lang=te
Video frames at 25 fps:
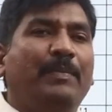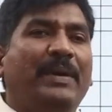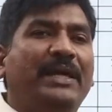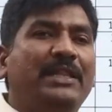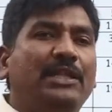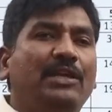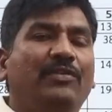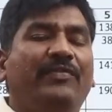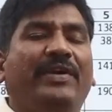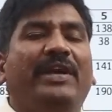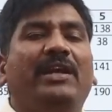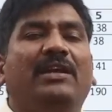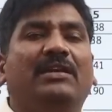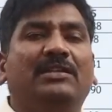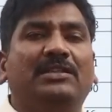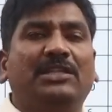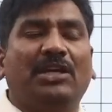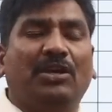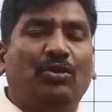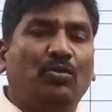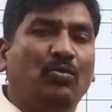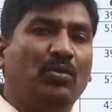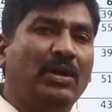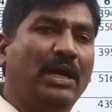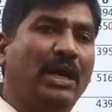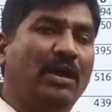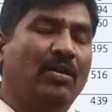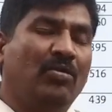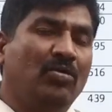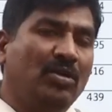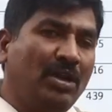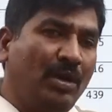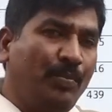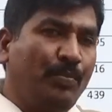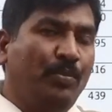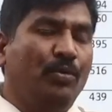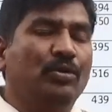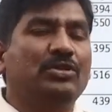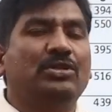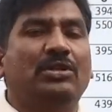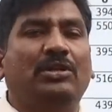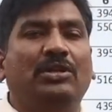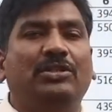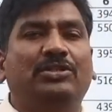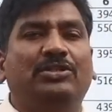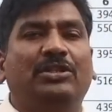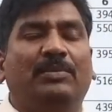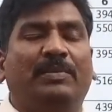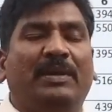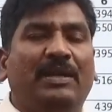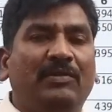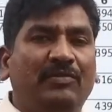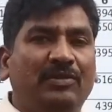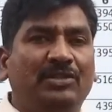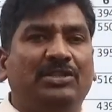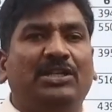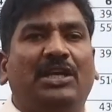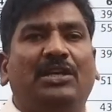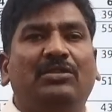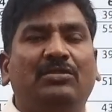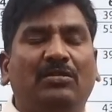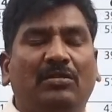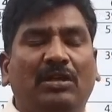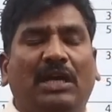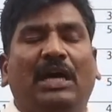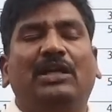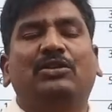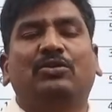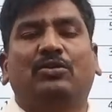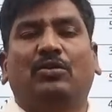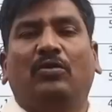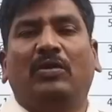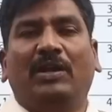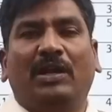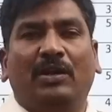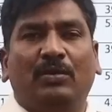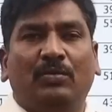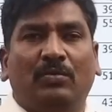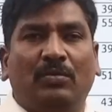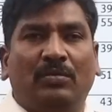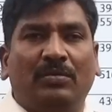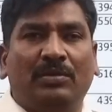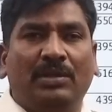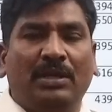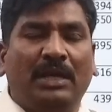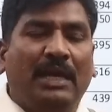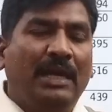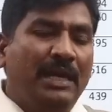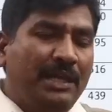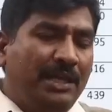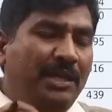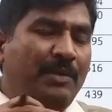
పదివేలకు తక్కువ కాకుండా పోస్టులు ఇచ్చి మన విద్యార్థులను ఆదుకోవాలనుకున్నది